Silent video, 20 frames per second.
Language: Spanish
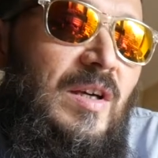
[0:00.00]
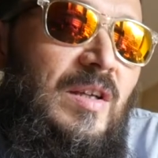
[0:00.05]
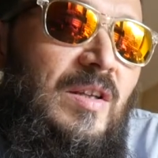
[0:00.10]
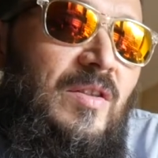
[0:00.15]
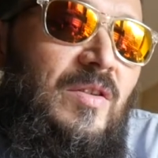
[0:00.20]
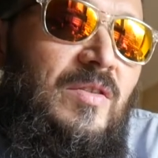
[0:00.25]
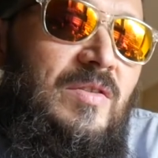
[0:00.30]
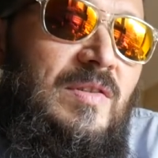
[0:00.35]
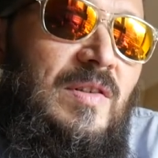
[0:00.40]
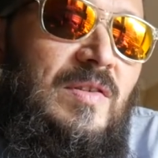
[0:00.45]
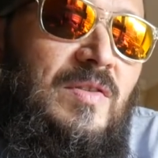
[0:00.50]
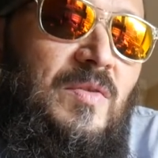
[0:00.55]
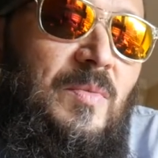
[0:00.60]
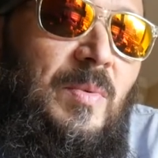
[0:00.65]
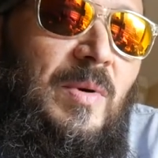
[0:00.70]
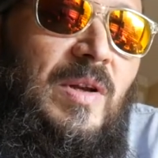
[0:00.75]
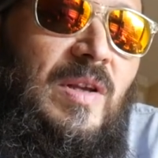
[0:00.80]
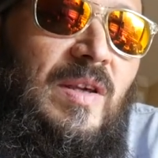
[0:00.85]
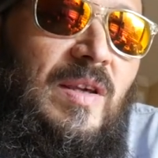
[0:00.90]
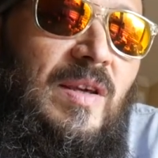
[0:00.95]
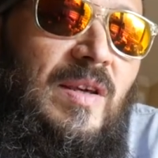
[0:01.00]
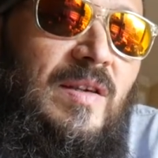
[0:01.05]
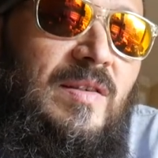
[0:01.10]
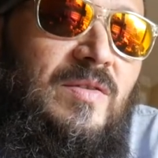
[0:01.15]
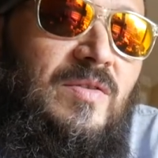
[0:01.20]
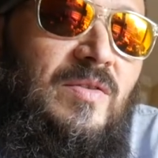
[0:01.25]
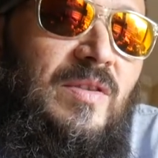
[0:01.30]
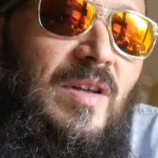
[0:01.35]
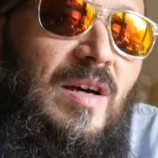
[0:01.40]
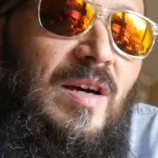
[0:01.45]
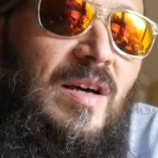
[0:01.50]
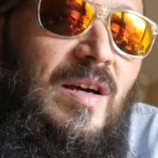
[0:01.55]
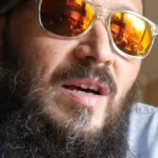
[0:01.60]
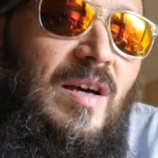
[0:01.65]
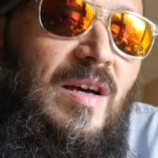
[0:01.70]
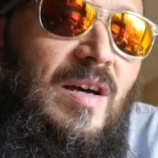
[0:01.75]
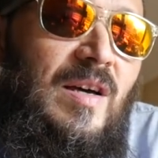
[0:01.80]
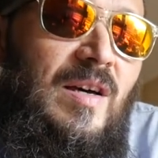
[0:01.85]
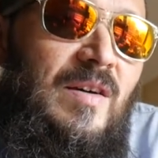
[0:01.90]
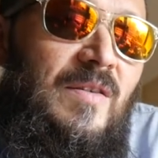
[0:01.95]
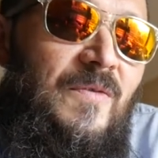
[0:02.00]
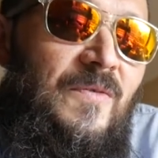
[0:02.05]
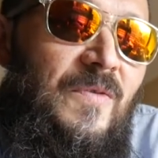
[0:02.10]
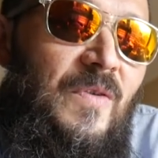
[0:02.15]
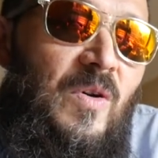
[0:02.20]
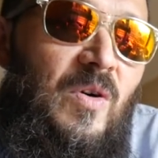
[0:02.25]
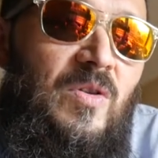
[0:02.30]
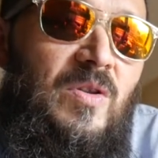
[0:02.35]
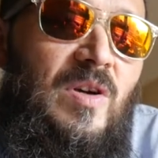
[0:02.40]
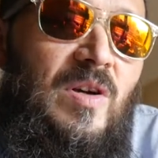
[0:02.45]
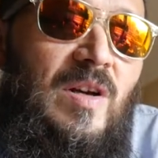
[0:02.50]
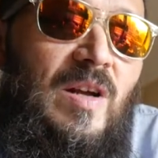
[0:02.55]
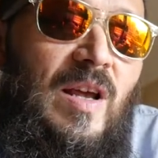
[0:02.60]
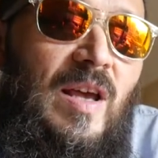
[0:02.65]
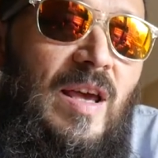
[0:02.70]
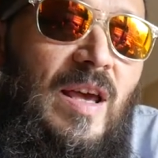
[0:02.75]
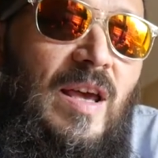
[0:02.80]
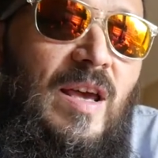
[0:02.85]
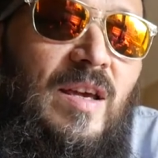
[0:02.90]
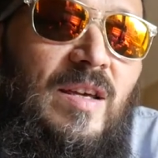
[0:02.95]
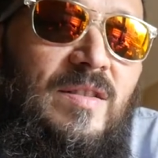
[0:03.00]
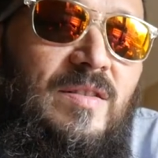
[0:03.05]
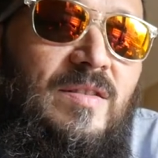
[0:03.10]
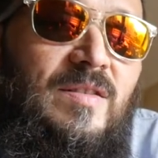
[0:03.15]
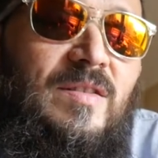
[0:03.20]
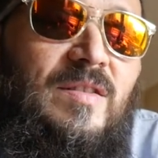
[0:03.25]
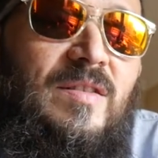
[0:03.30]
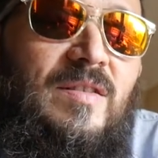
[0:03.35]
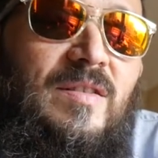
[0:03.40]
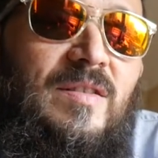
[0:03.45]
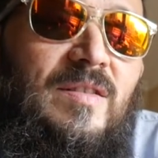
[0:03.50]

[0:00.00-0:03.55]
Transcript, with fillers: Entonces supone que es una further aged